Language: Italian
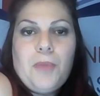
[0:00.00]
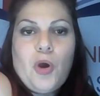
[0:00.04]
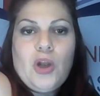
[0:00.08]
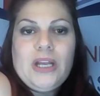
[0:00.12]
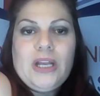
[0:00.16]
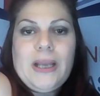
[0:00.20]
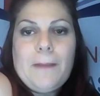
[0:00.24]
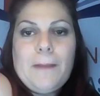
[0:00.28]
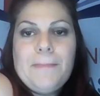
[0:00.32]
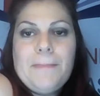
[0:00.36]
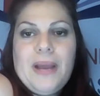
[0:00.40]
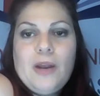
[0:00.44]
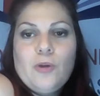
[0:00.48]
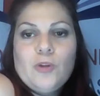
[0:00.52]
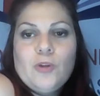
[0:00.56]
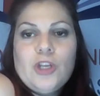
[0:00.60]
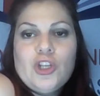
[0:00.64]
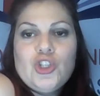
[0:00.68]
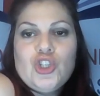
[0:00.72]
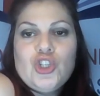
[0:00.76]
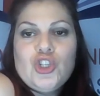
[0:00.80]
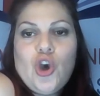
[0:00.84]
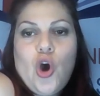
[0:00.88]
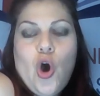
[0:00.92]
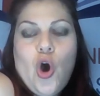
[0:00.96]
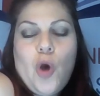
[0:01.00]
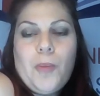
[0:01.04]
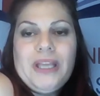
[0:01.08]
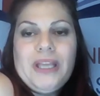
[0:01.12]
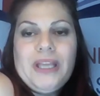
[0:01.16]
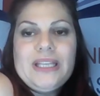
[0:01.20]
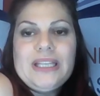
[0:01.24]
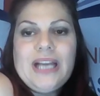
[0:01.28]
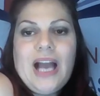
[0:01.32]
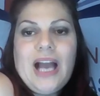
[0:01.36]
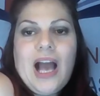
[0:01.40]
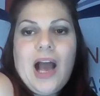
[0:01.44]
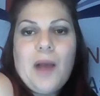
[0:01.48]
poi il cappello da
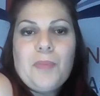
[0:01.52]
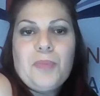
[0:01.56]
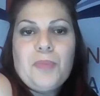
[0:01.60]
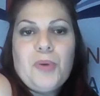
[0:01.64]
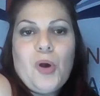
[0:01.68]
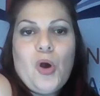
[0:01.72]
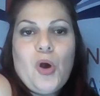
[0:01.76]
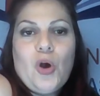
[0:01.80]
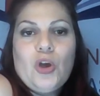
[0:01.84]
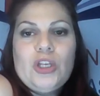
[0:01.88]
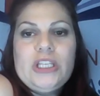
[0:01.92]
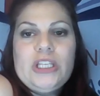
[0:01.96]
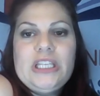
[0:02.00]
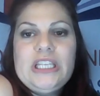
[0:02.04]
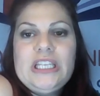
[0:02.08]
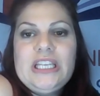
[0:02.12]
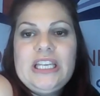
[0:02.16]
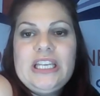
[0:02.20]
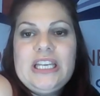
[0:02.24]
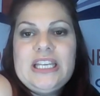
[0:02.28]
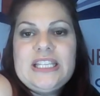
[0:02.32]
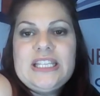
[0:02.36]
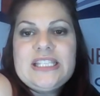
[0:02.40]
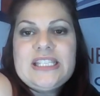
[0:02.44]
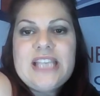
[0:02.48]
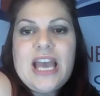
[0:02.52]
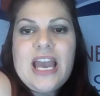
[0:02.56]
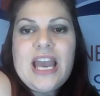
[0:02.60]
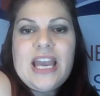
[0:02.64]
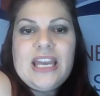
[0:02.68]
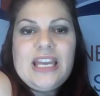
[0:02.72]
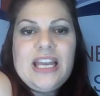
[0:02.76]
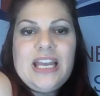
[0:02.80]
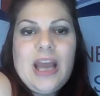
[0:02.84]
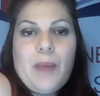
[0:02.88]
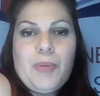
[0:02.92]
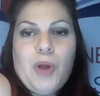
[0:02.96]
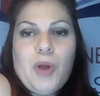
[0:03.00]
geometra, poi mm.
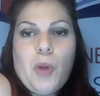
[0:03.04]
sei la